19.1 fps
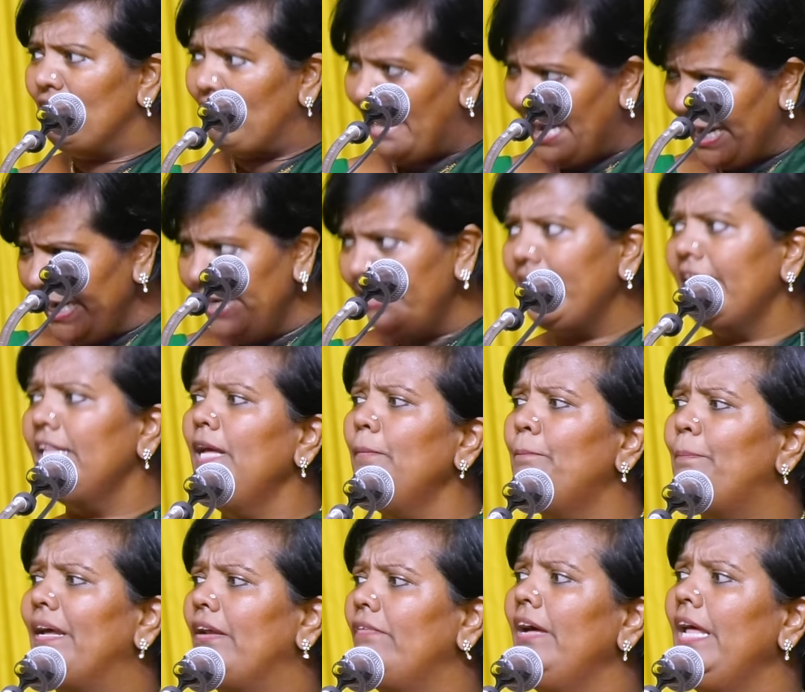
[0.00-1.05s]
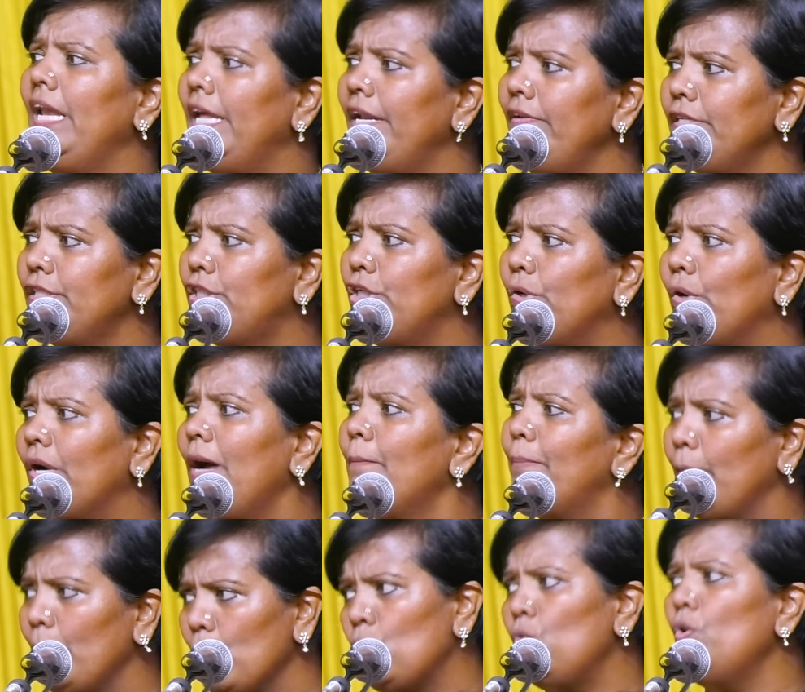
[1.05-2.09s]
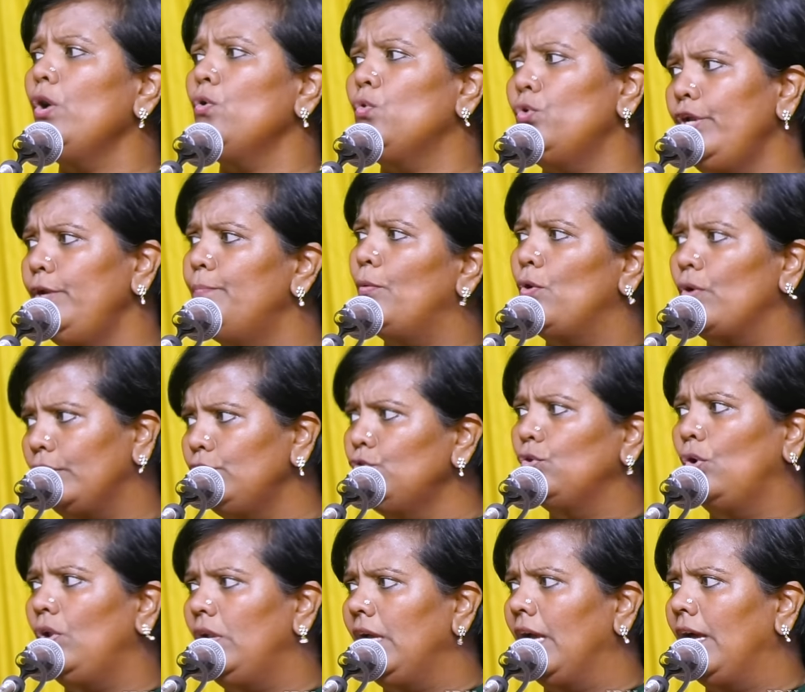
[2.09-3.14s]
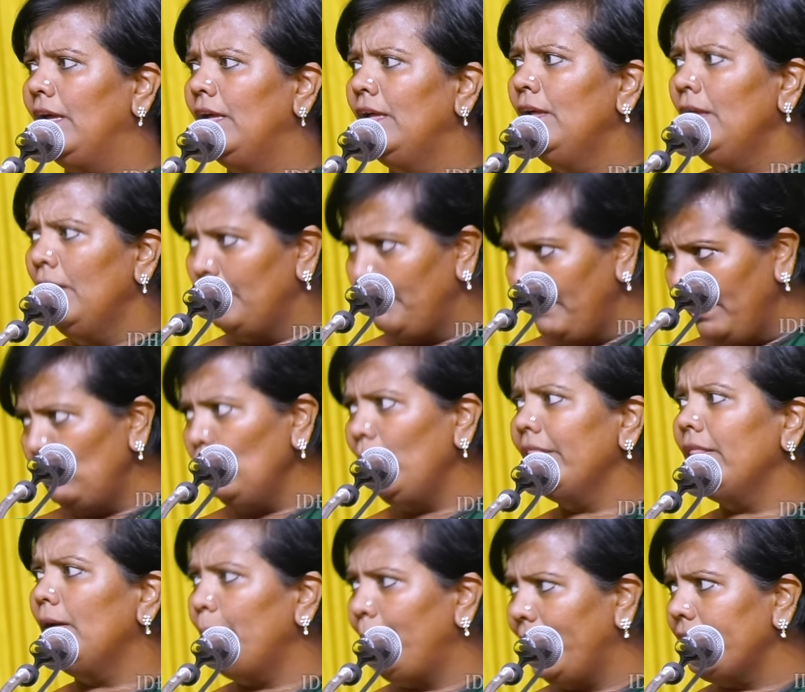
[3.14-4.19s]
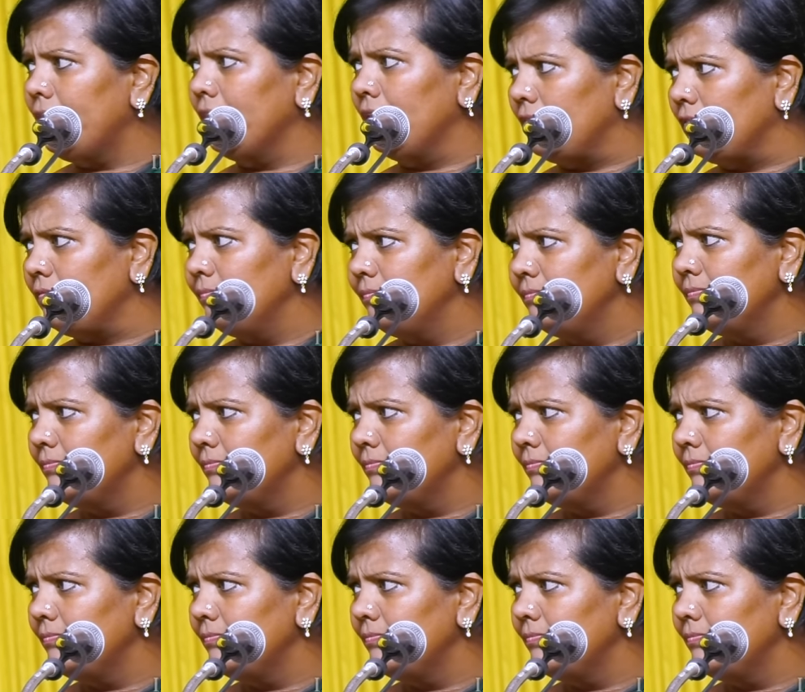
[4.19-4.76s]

வாங்கிட்டு வரதே பரவாயில்லன்னு வச்சுக்கோங்க அப்புறமா கூட கூட்டிகிட்டு போங்கன்னு சொல்லுங்கள் மெதுவாக தான் பார்த்துக்கணும்